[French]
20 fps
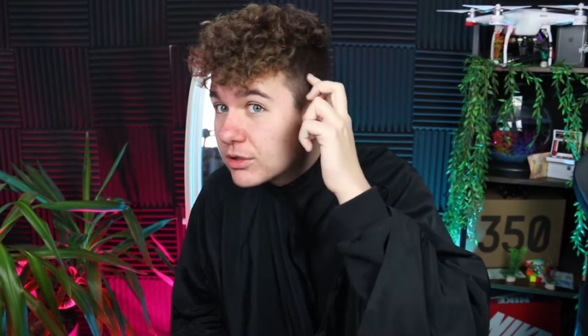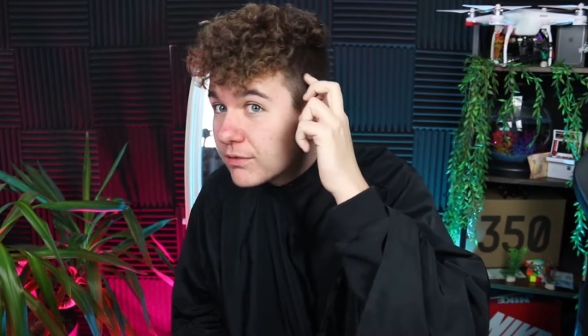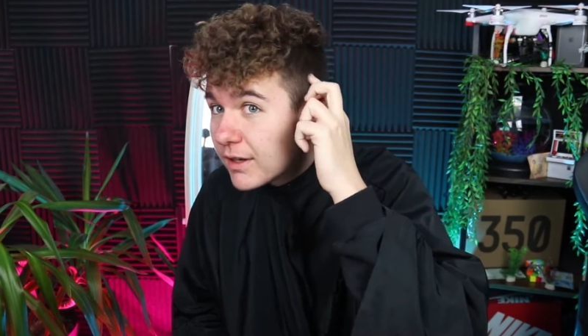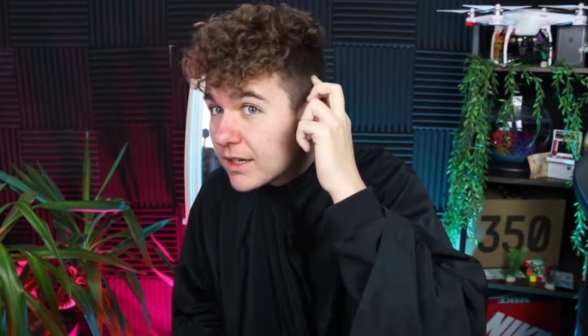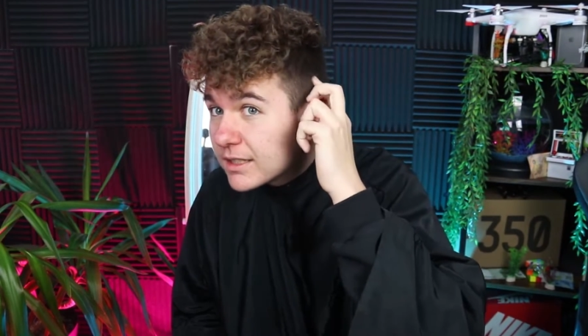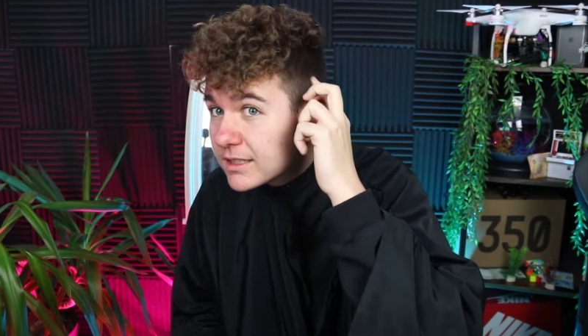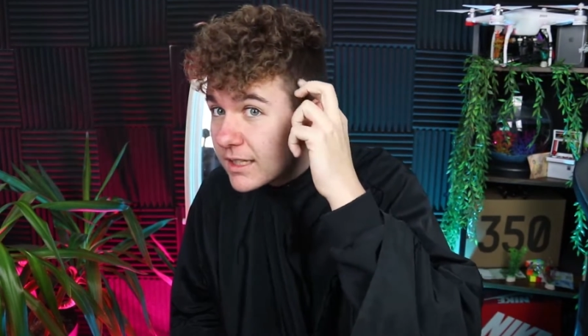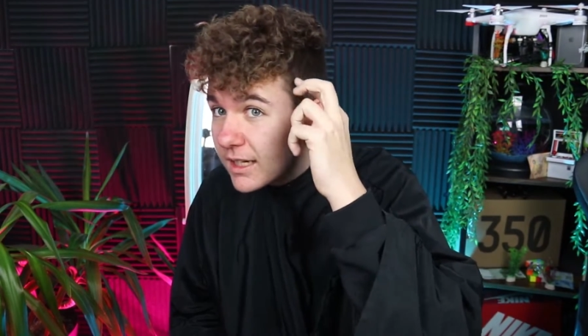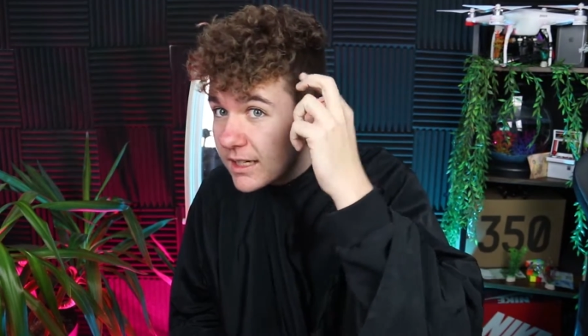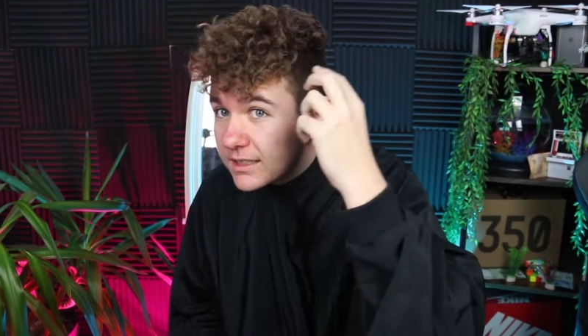
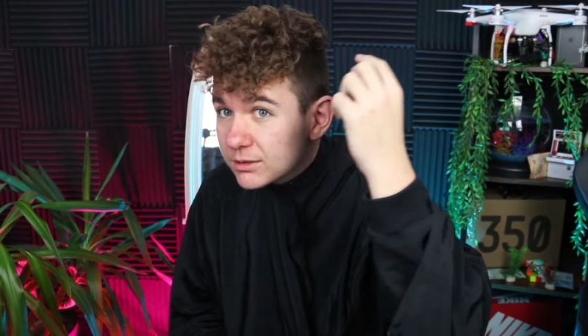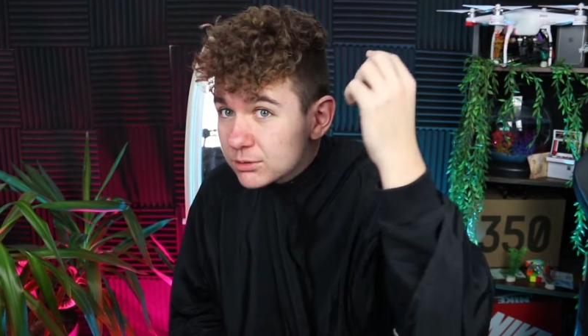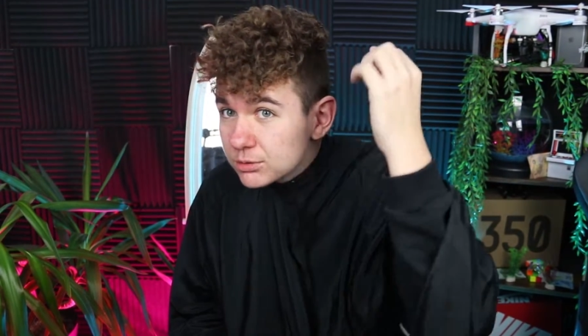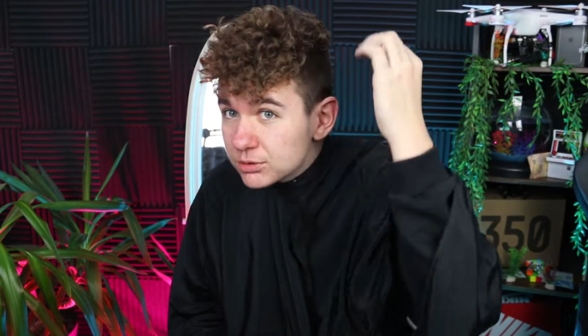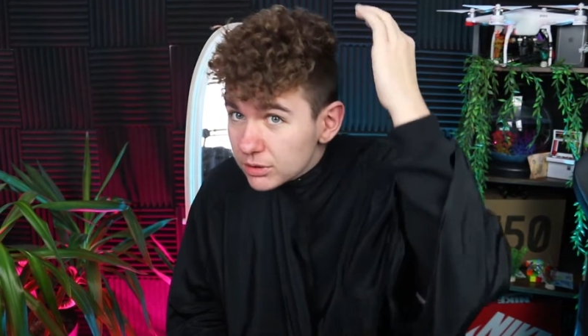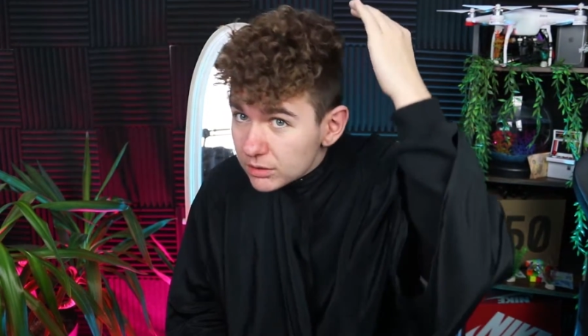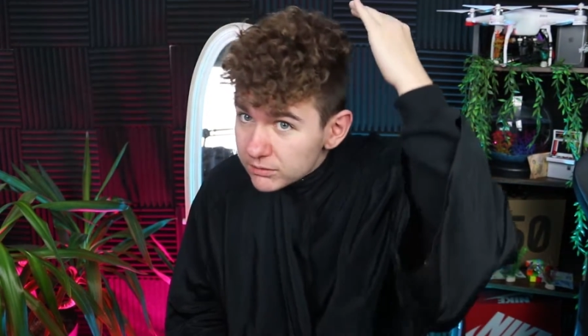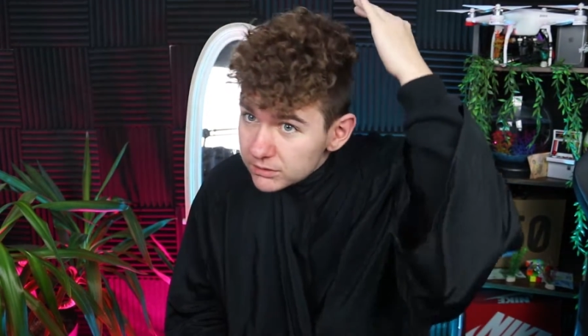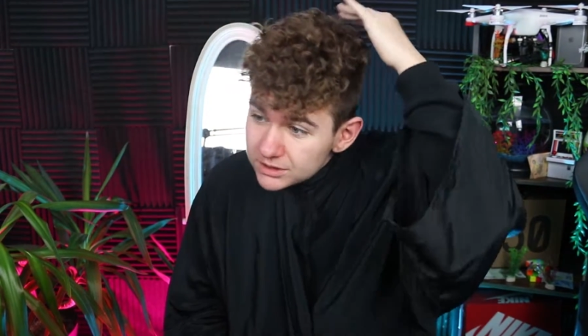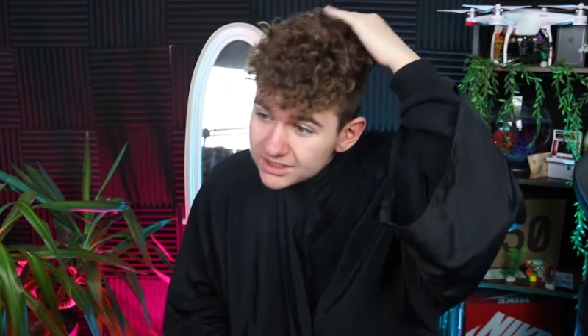faire dégrader
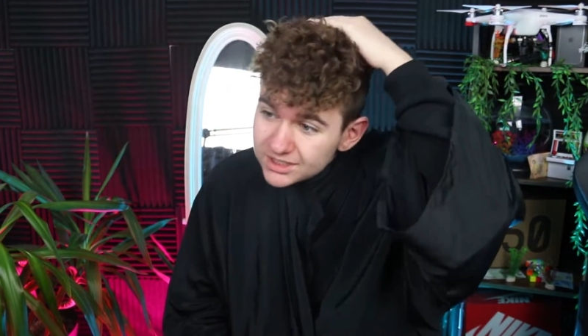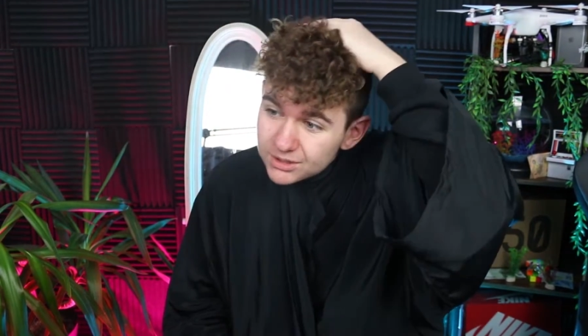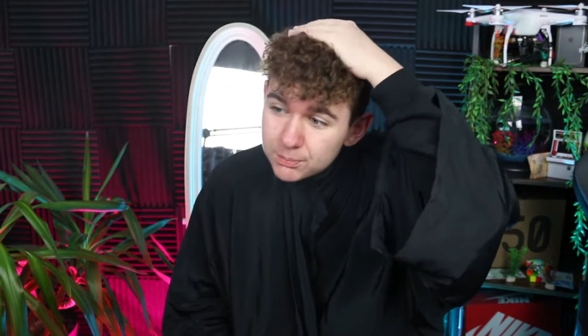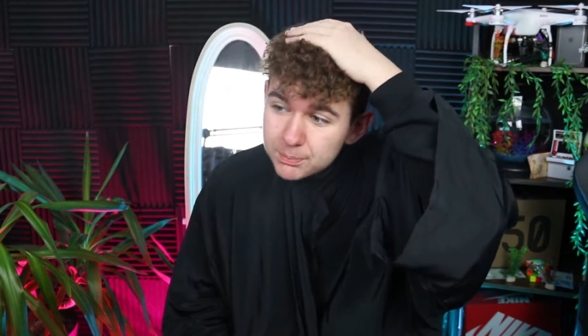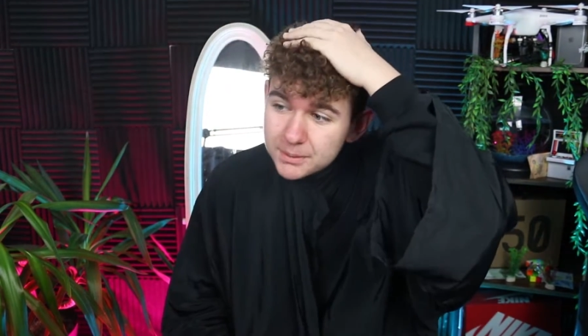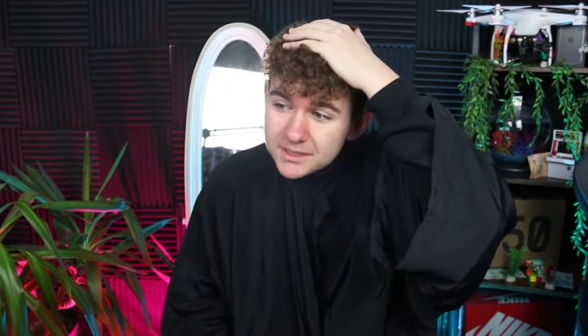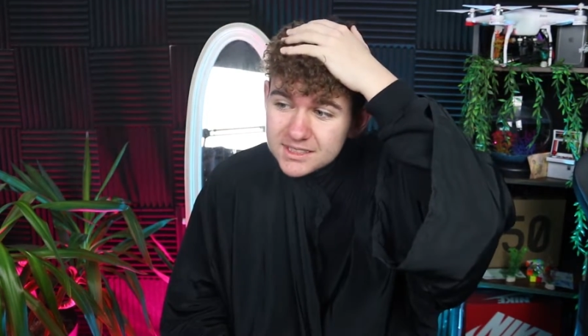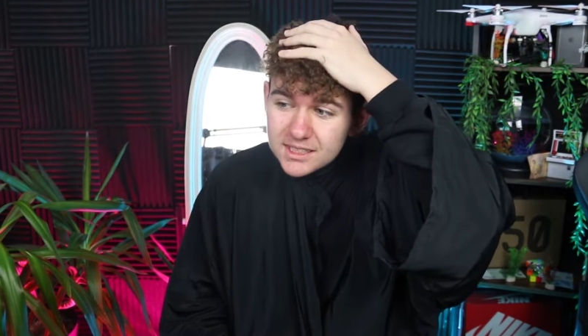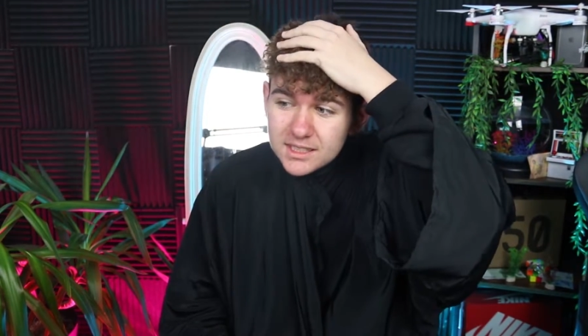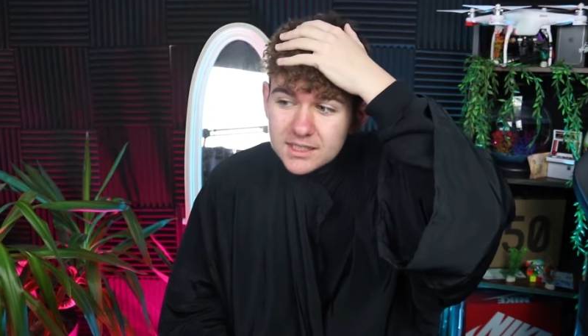au-dessus, on va aussi
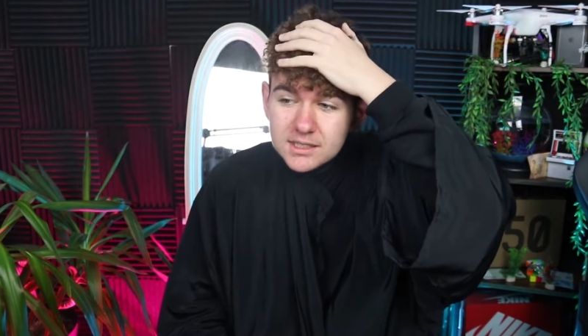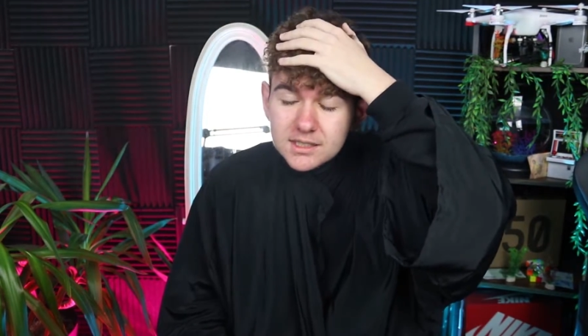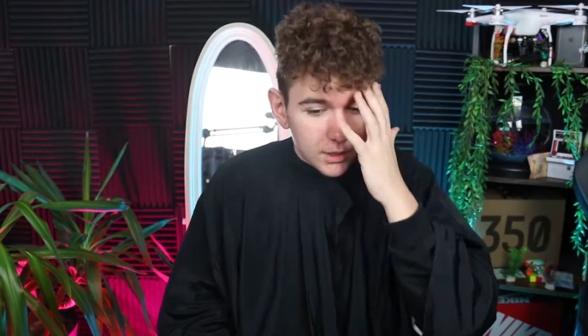couper ça,